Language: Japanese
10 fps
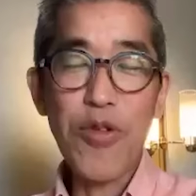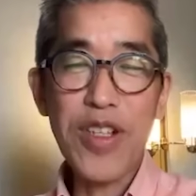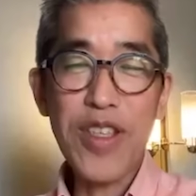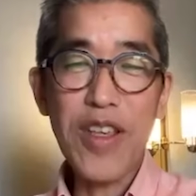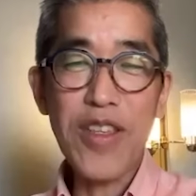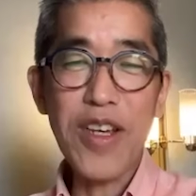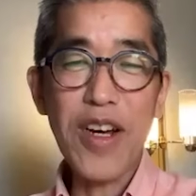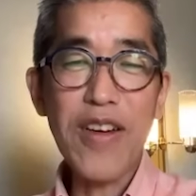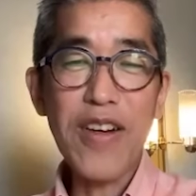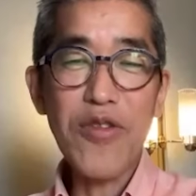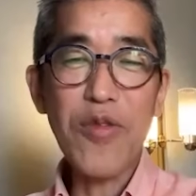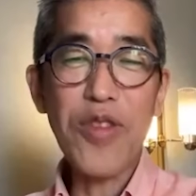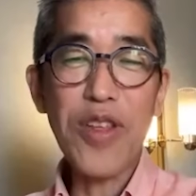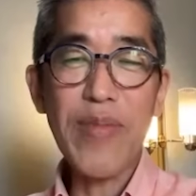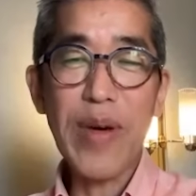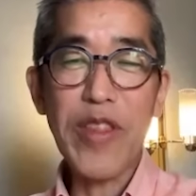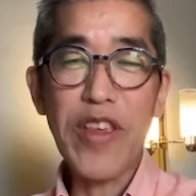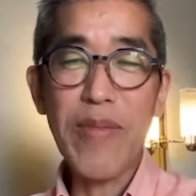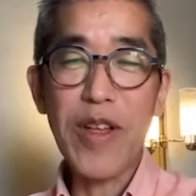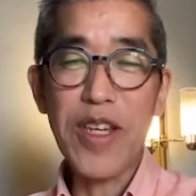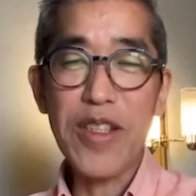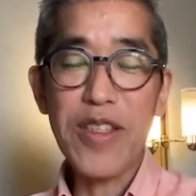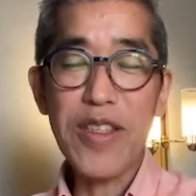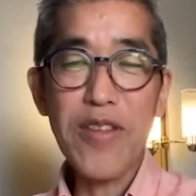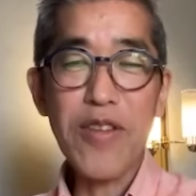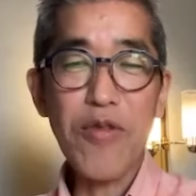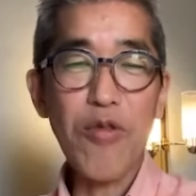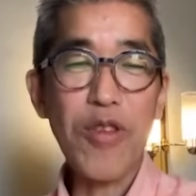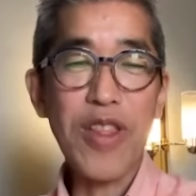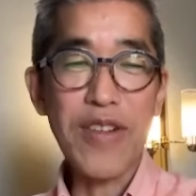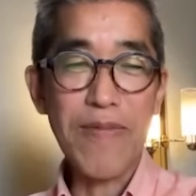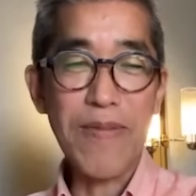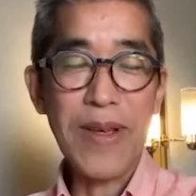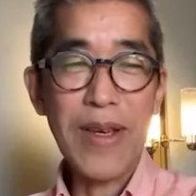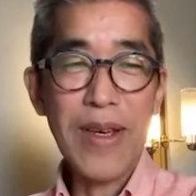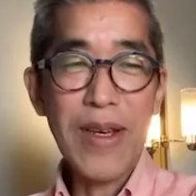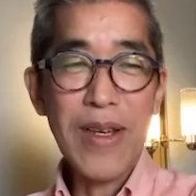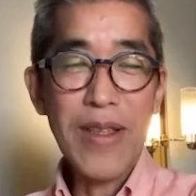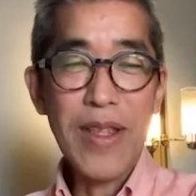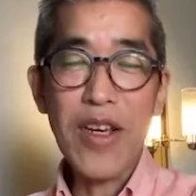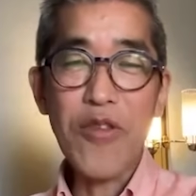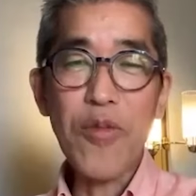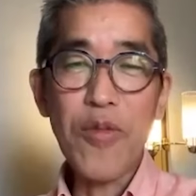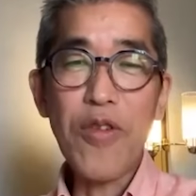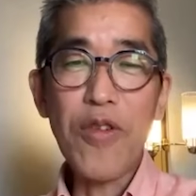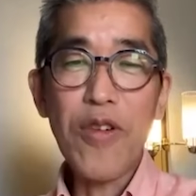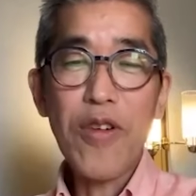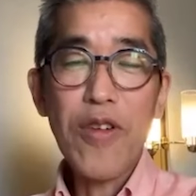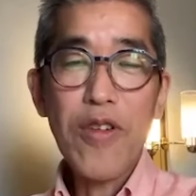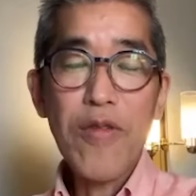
かどっちが正しいかなと思ったら、やっぱメディア間違ってたっていうことになるんだけども、